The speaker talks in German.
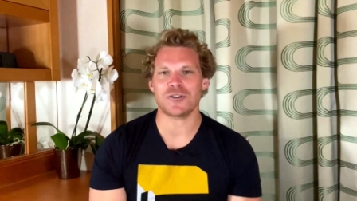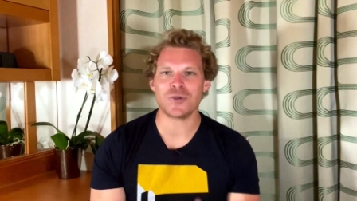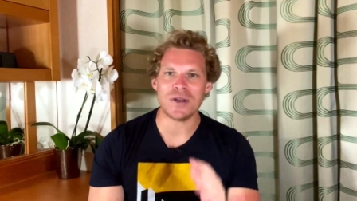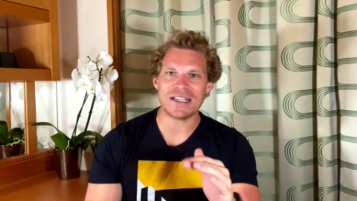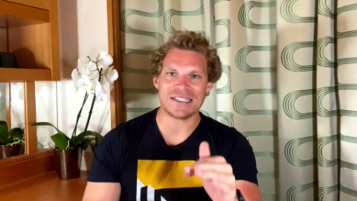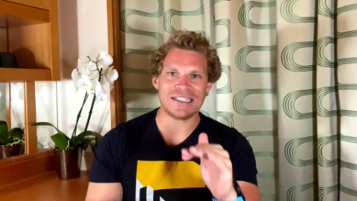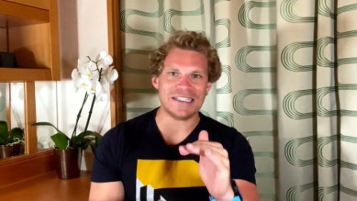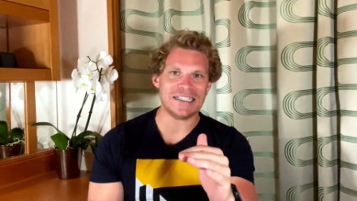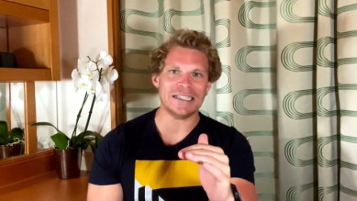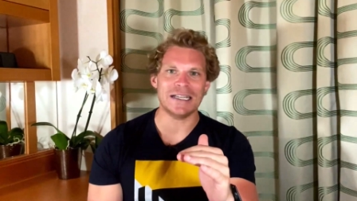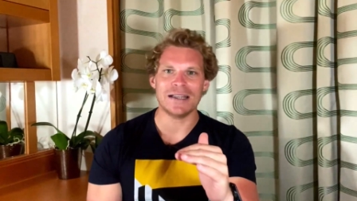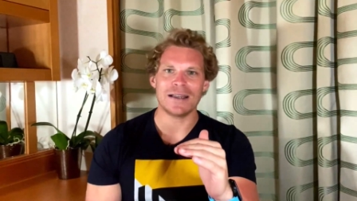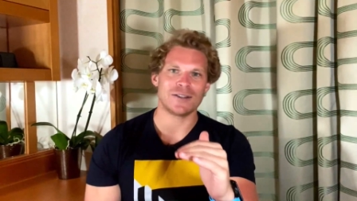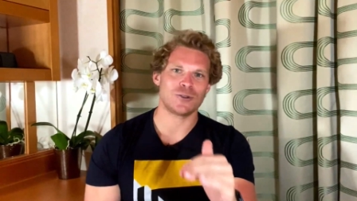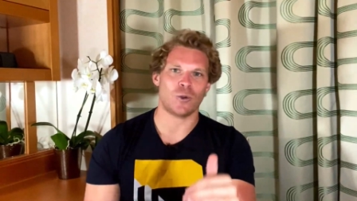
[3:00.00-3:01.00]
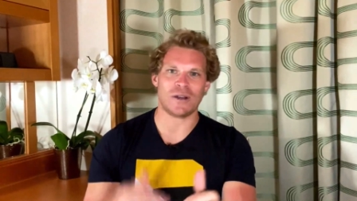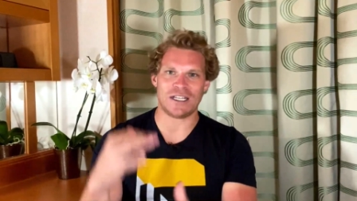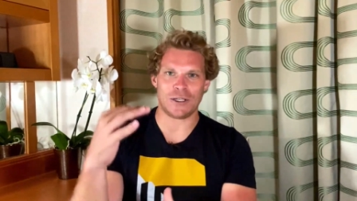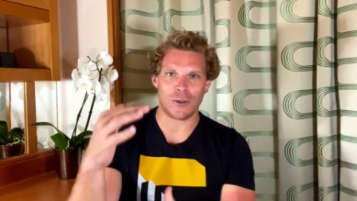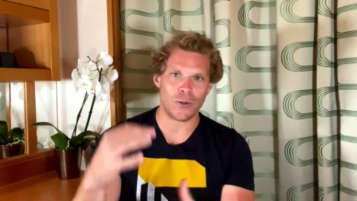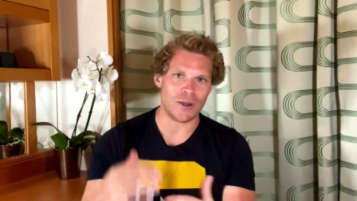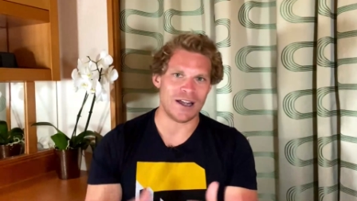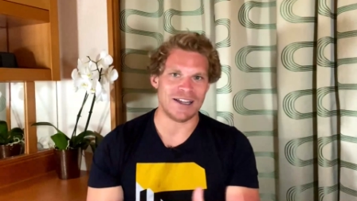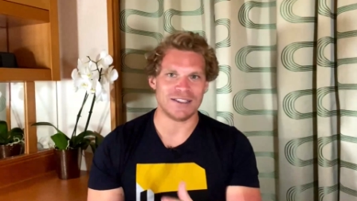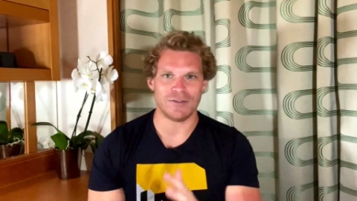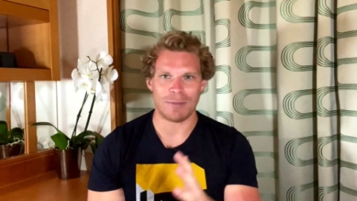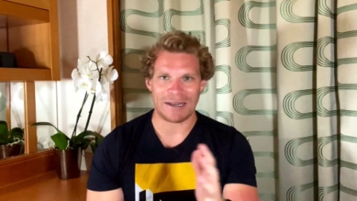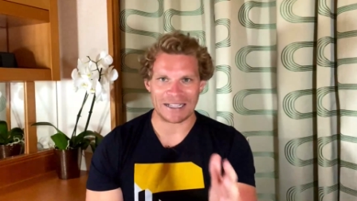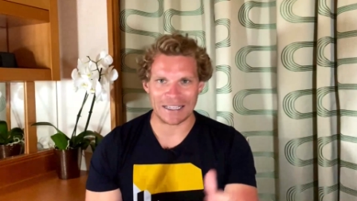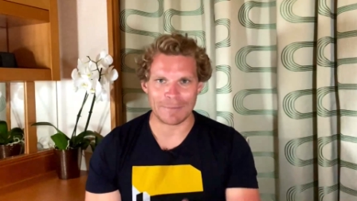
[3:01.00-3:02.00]
Natürlich sind die deutlich höher als
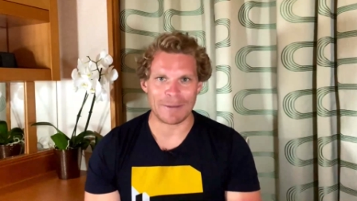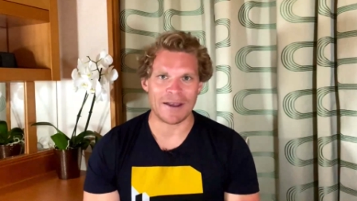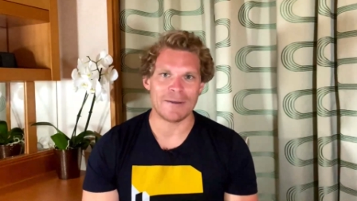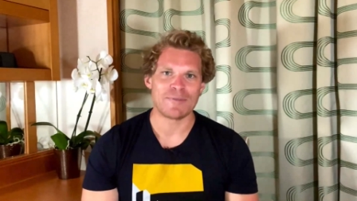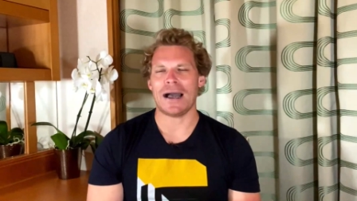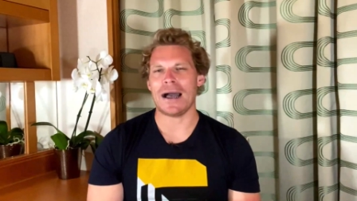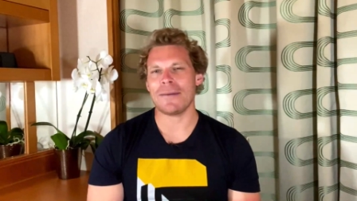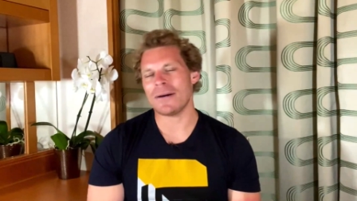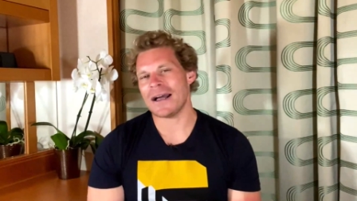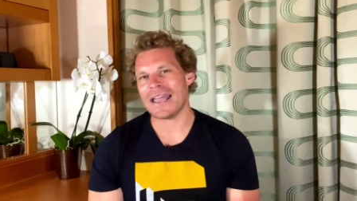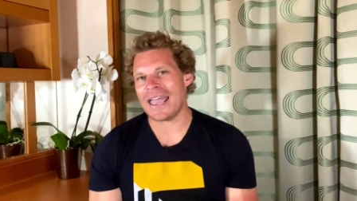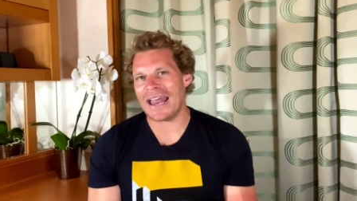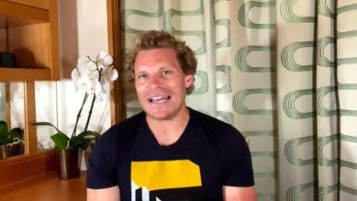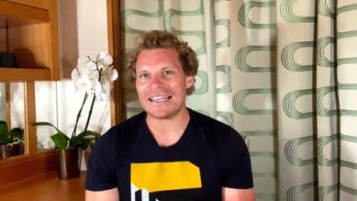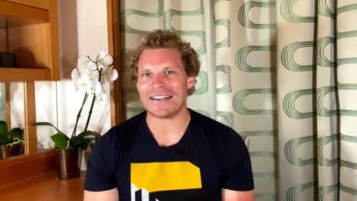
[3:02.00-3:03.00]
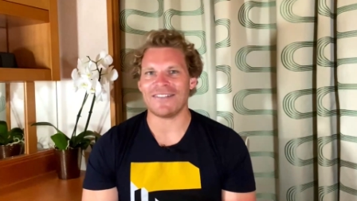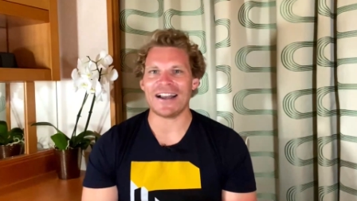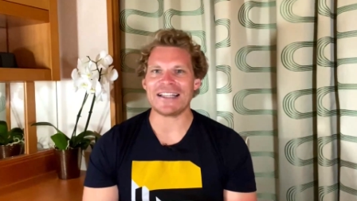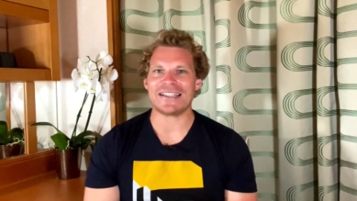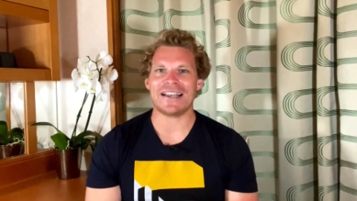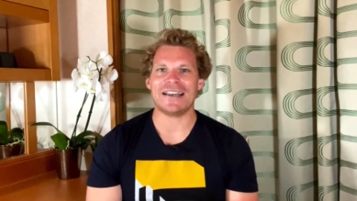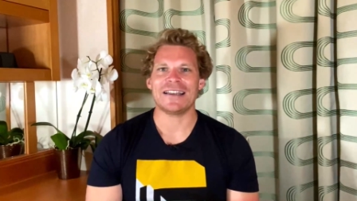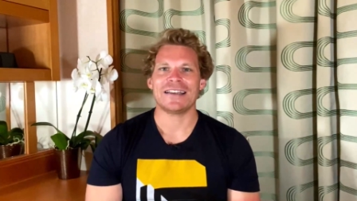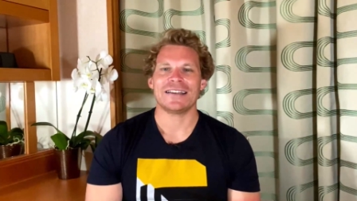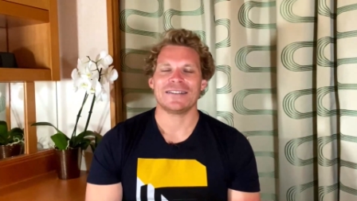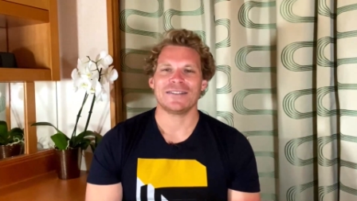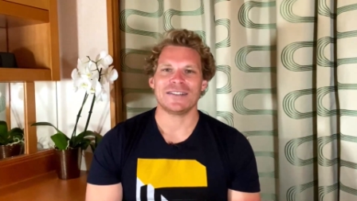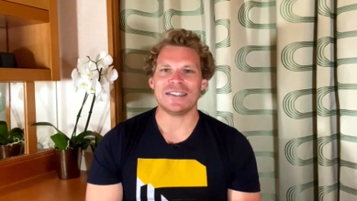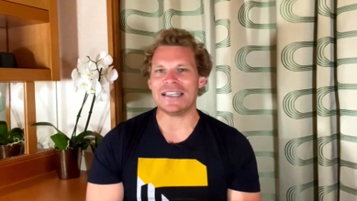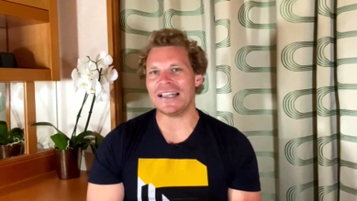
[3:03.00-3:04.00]
wie bei der Grippe, aber ehrlicherweise
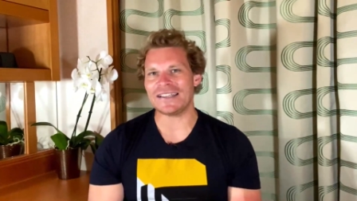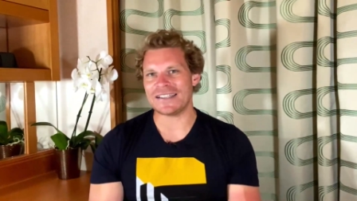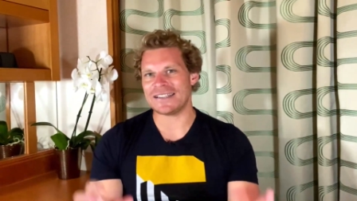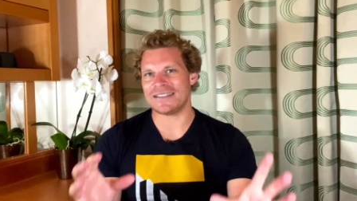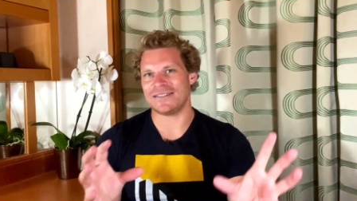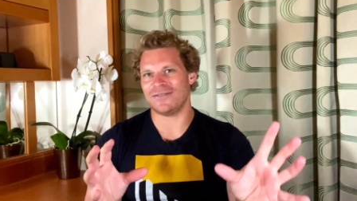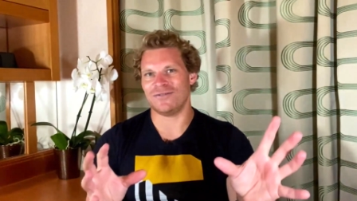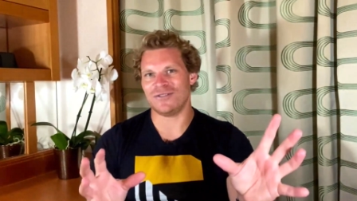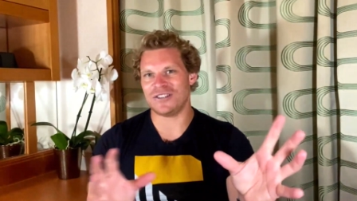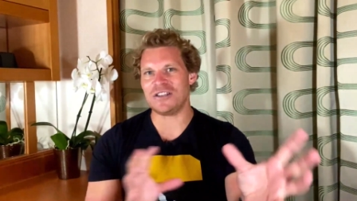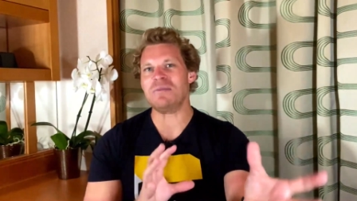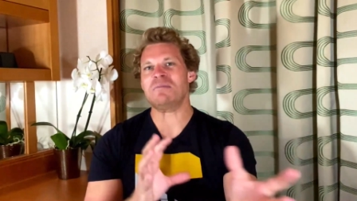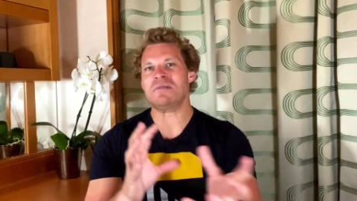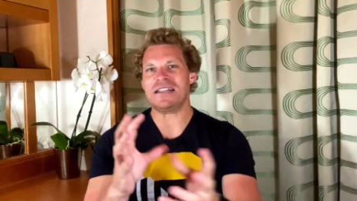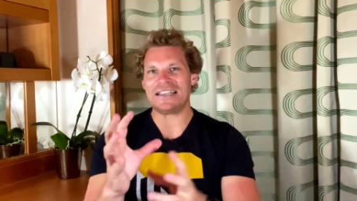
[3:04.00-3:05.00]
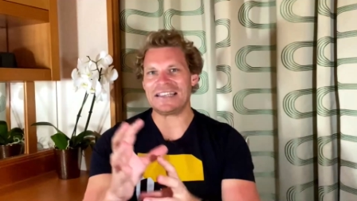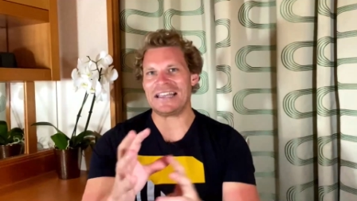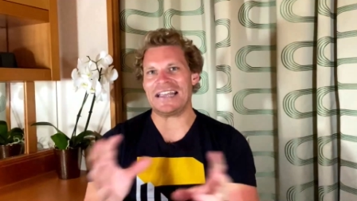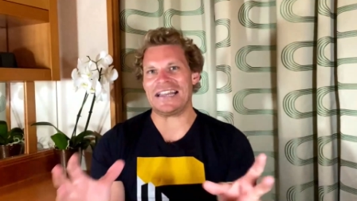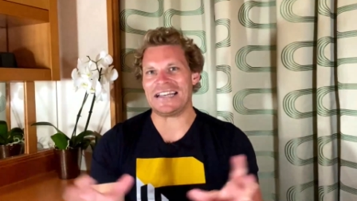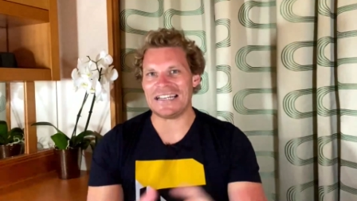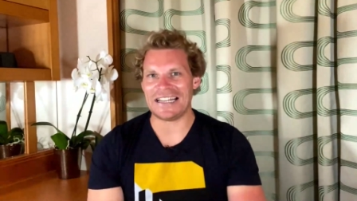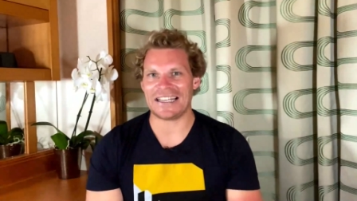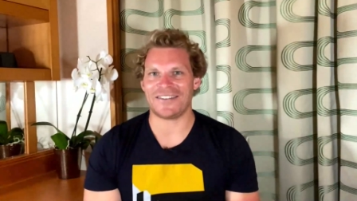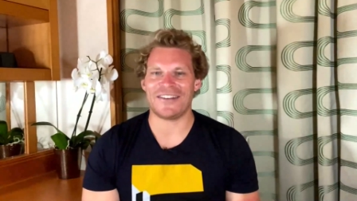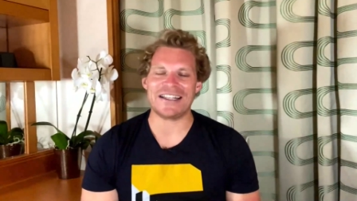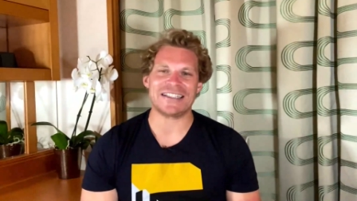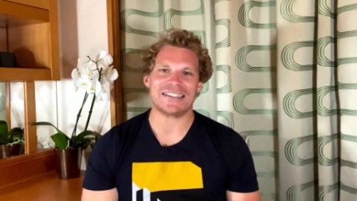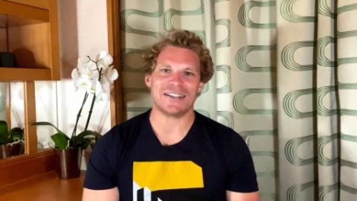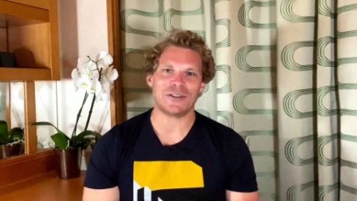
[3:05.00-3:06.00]
ist es ziemlich ähnlich,
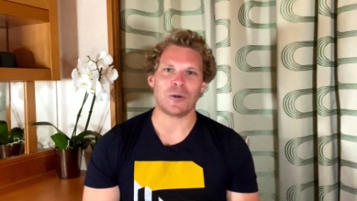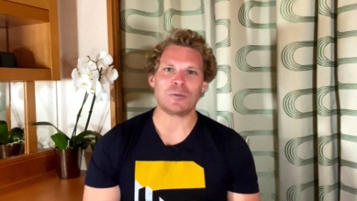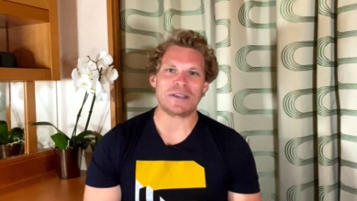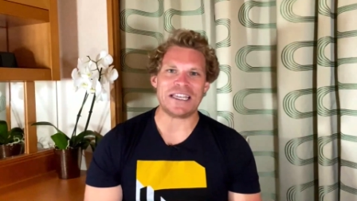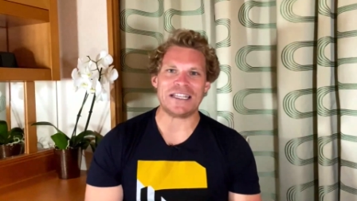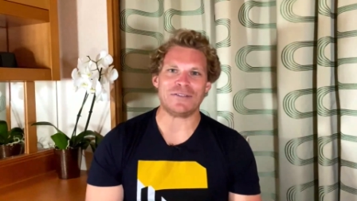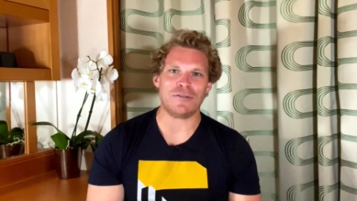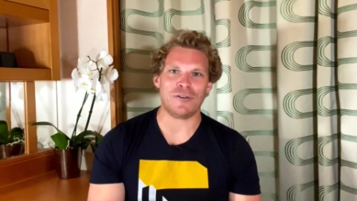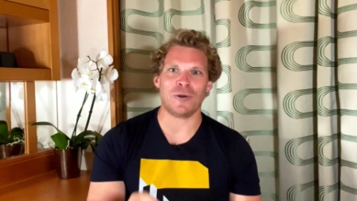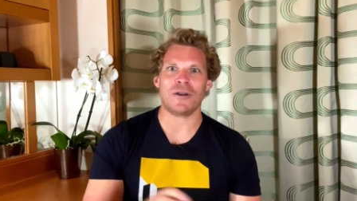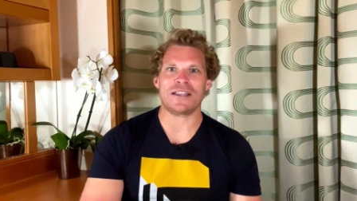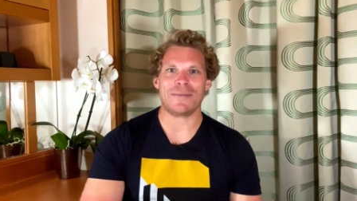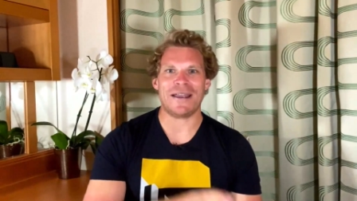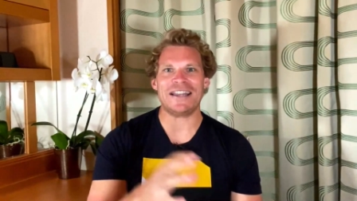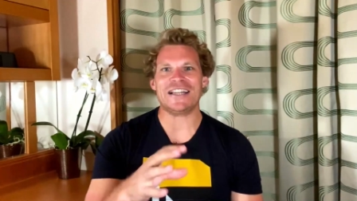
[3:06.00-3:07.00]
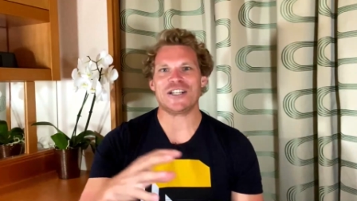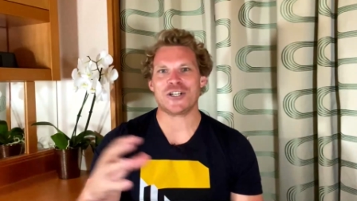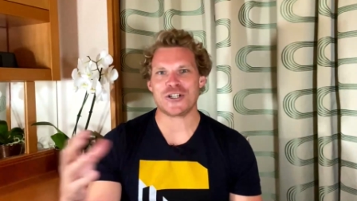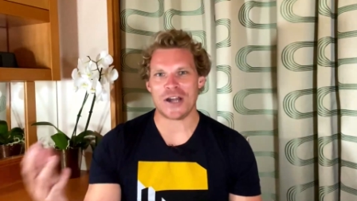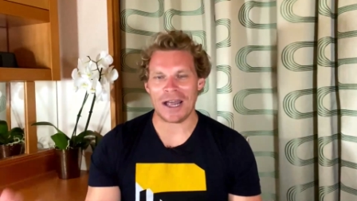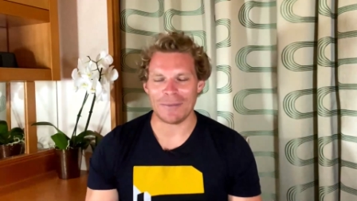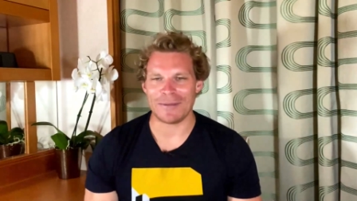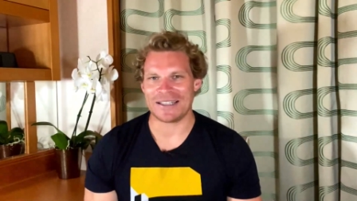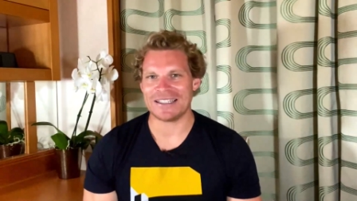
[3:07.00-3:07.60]
wenn es dann darum geht, wie viele Leute am Ende des sterben.